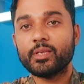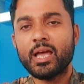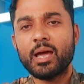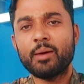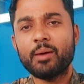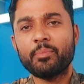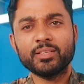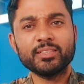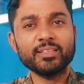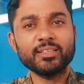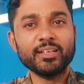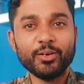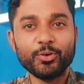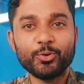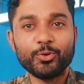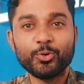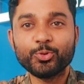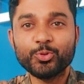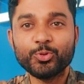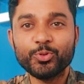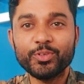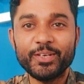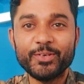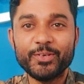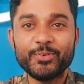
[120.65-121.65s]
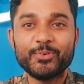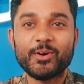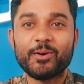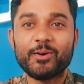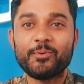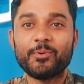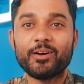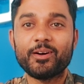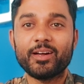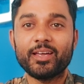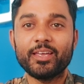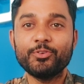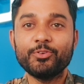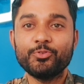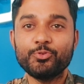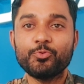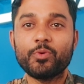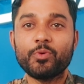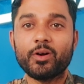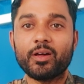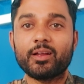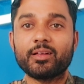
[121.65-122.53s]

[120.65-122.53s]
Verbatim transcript: আমরা যারা নতুন ইউটিউব ইউটিউবার